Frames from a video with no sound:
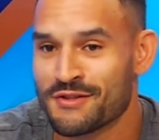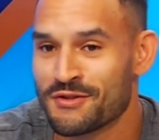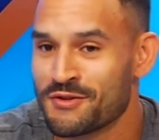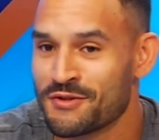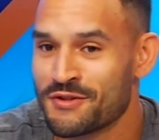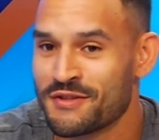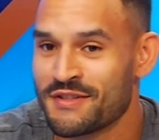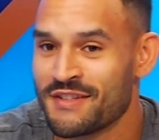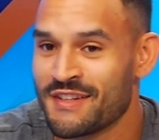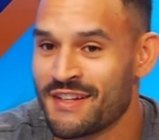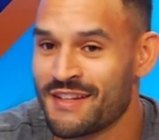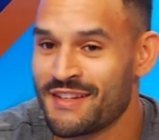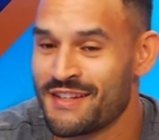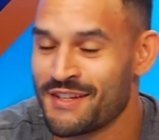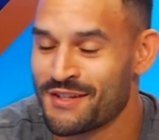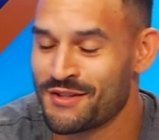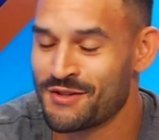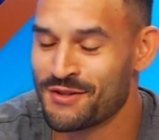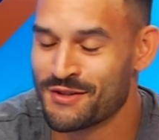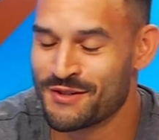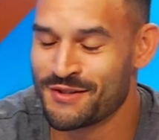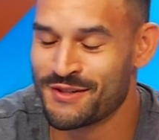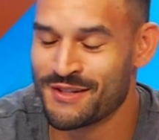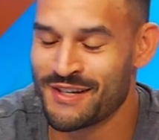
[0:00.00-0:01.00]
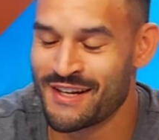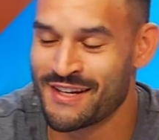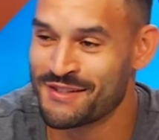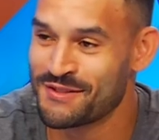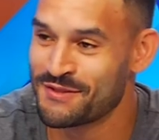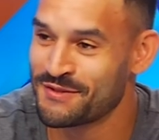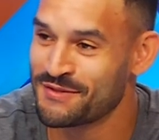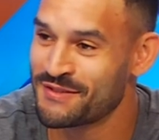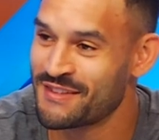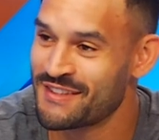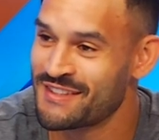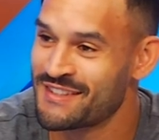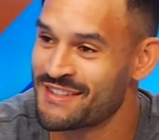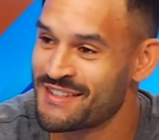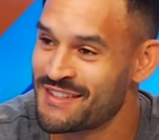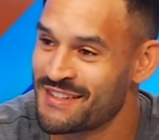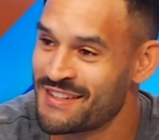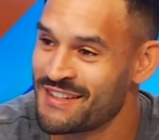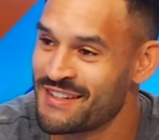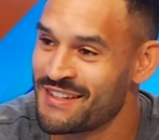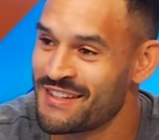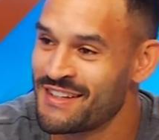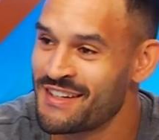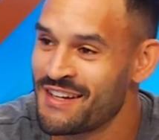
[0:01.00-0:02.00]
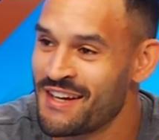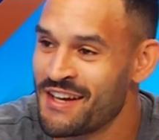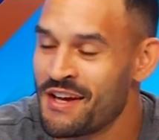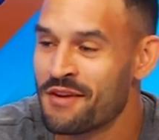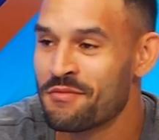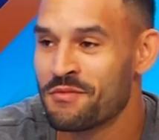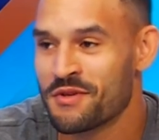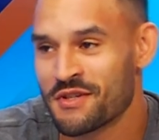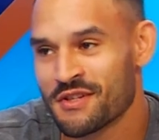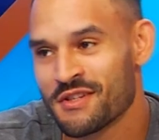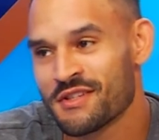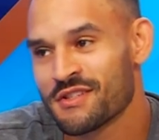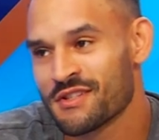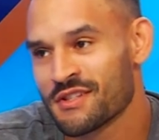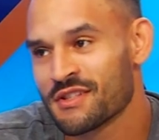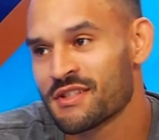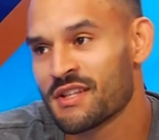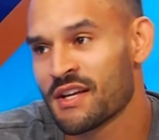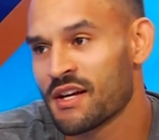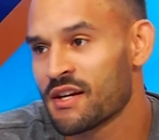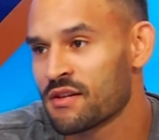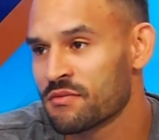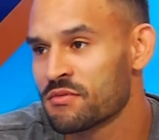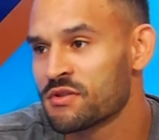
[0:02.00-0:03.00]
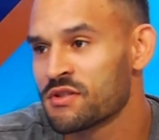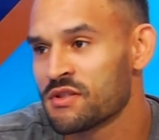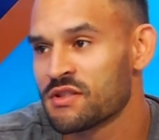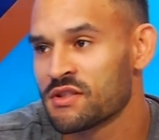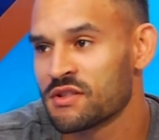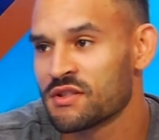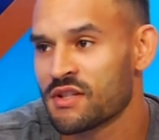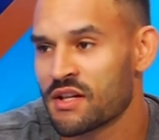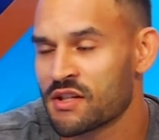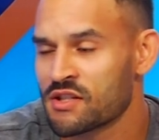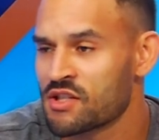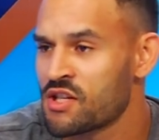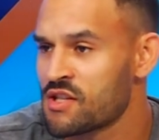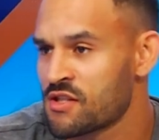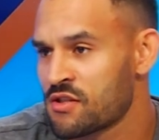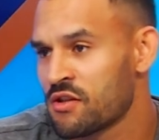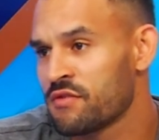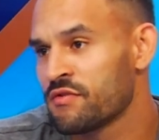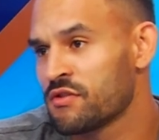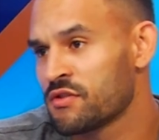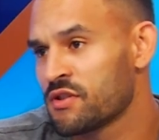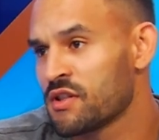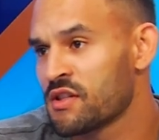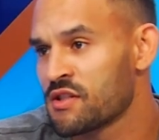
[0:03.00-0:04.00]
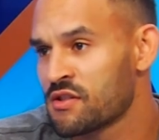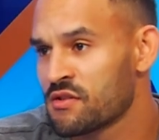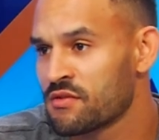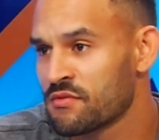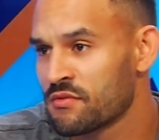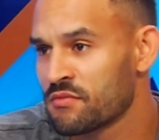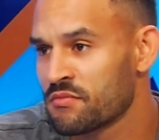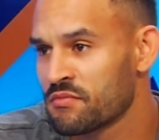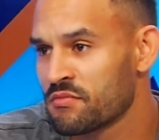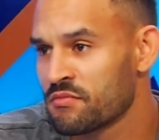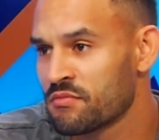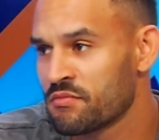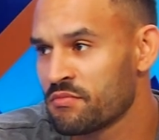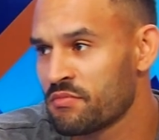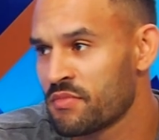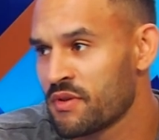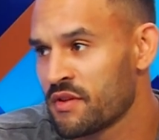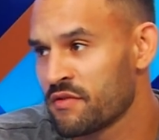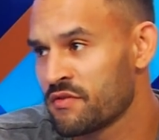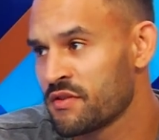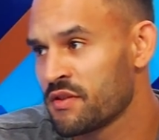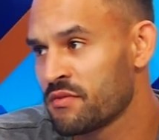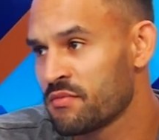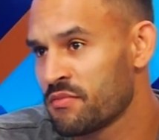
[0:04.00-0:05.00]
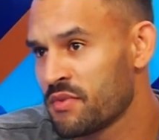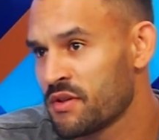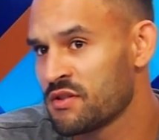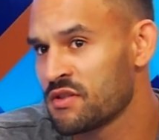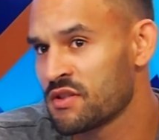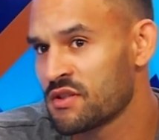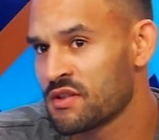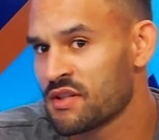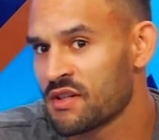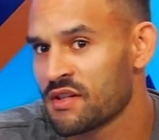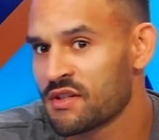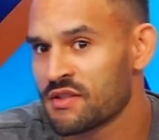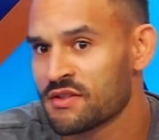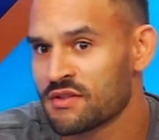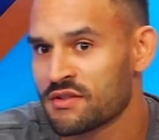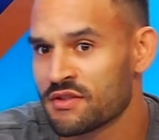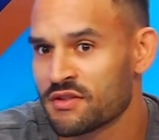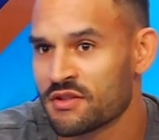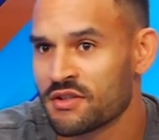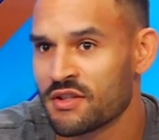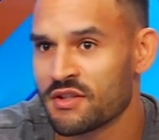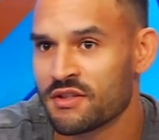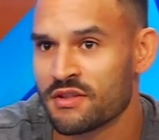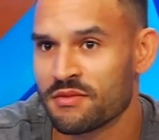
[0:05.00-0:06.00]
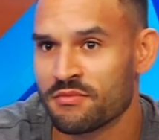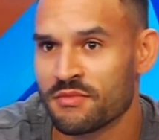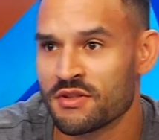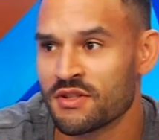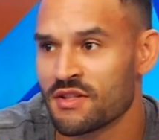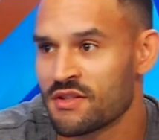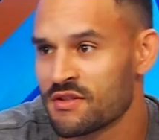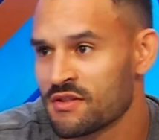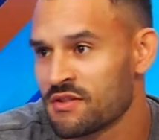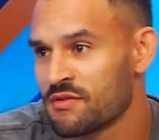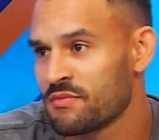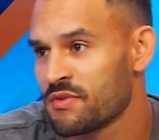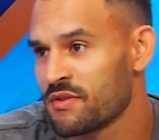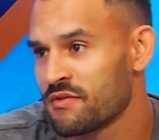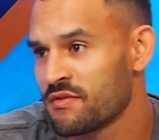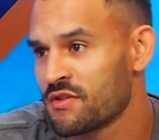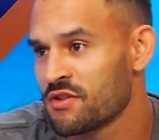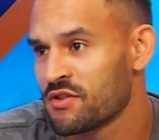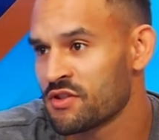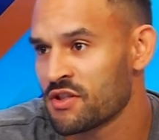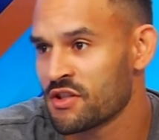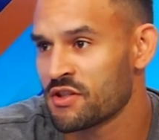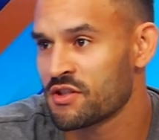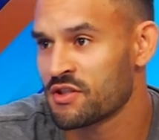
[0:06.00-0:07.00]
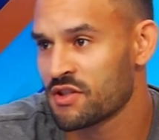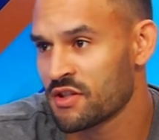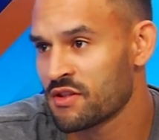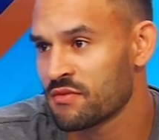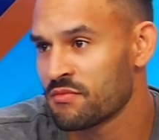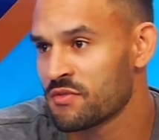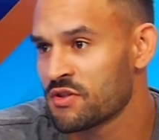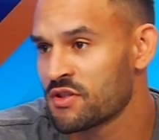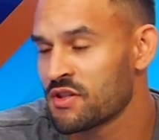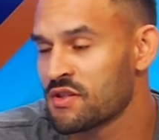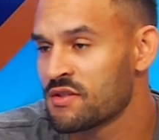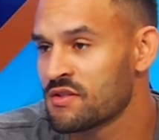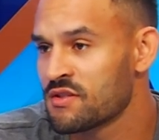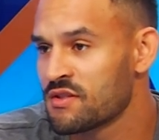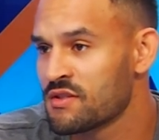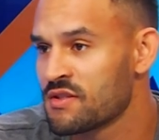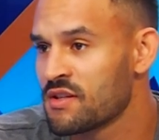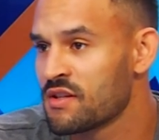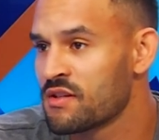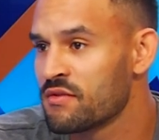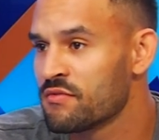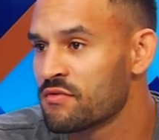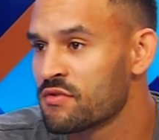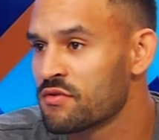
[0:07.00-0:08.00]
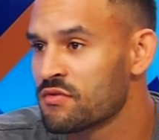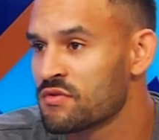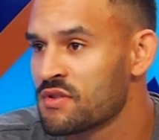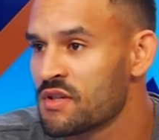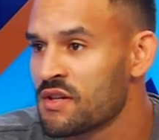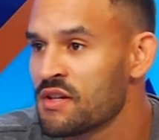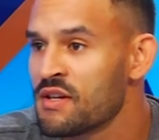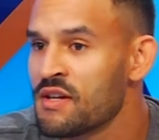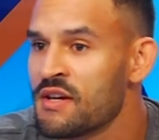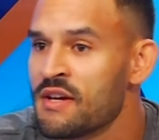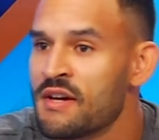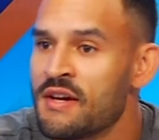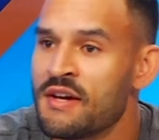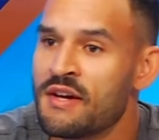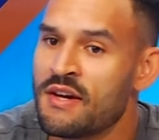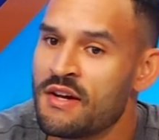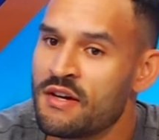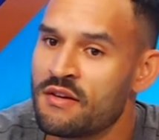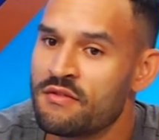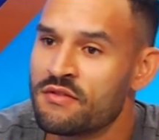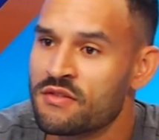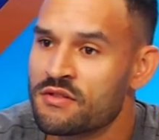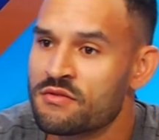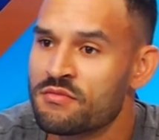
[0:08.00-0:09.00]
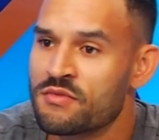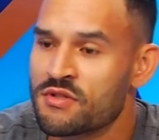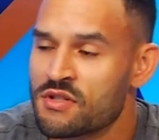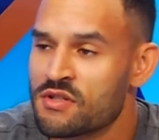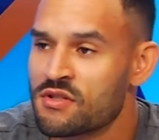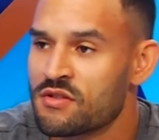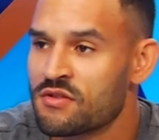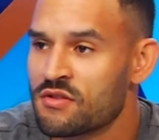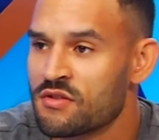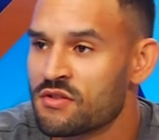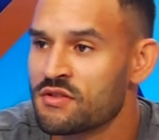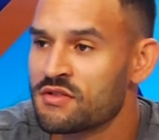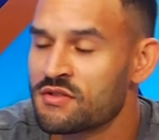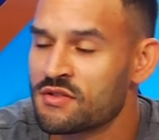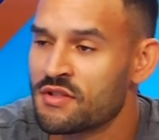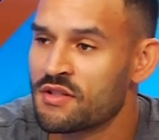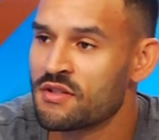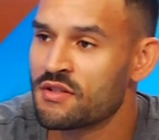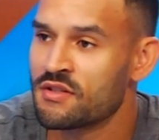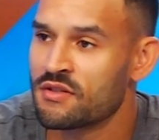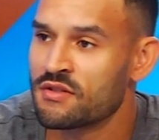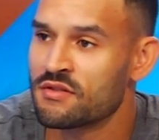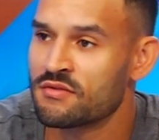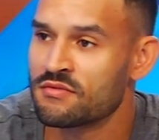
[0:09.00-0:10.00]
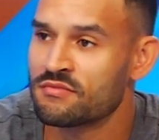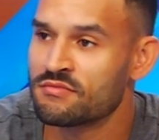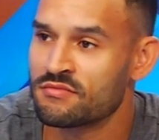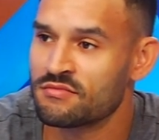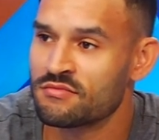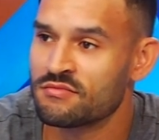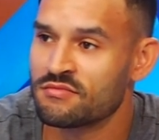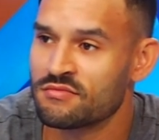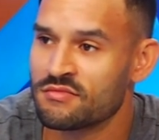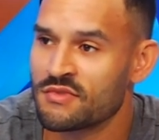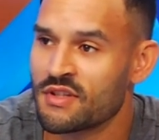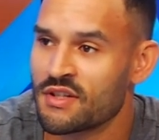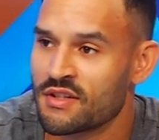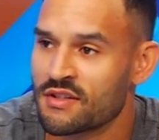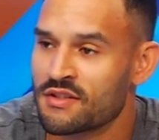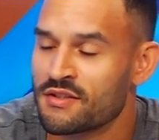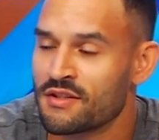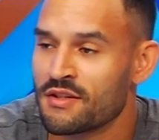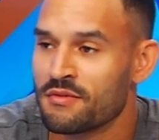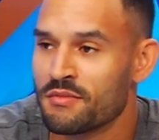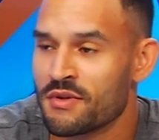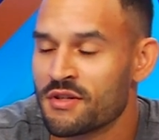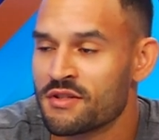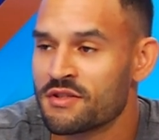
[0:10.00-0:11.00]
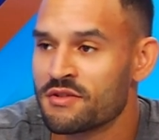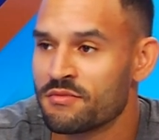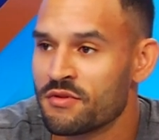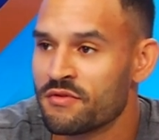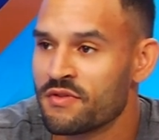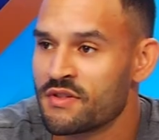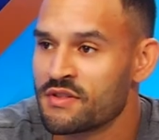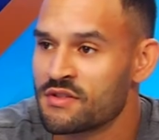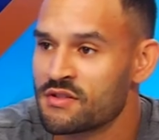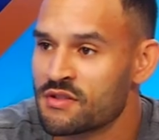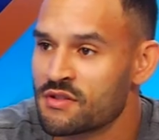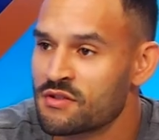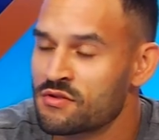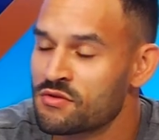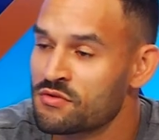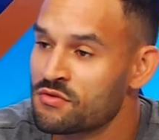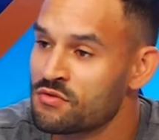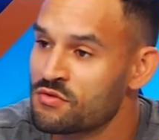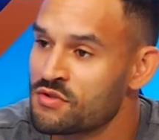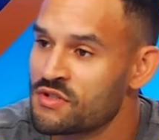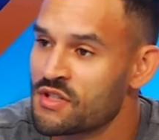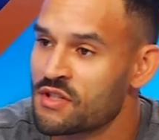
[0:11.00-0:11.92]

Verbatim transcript: rozcinane to kolano, więc e, myślę, że tak, myślę, że tak. Czasowo też pewnie będzie teraz 7 miesięcy, pewnie 6-7 miesięcy zanim wrócę, więc myślę, że to jest naj, tak, najbardziej poważna kontuzja,